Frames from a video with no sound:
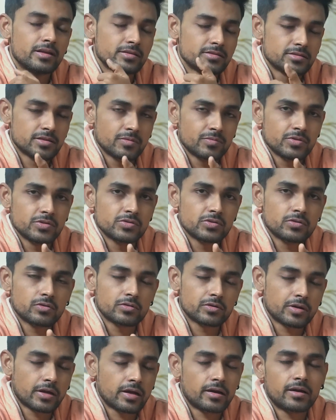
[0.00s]
इन सब चीज़ों
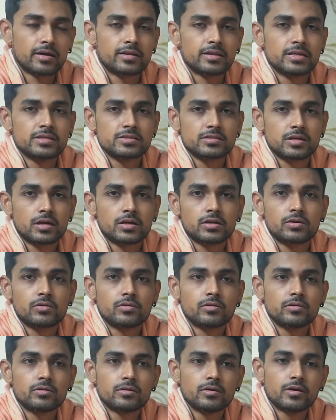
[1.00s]
को ट्रैक करना स्टार्ट
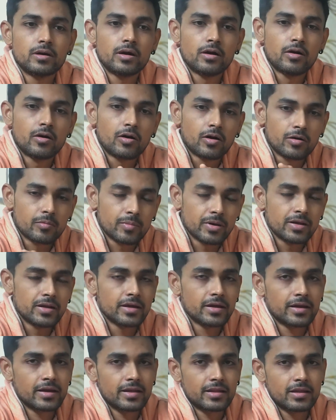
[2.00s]
करो और मैं
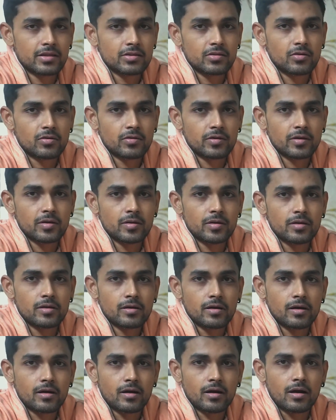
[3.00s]
लिख के देता हूँ कि
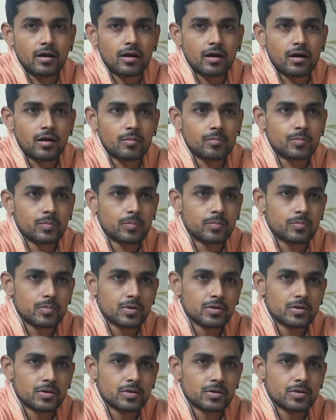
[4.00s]
आप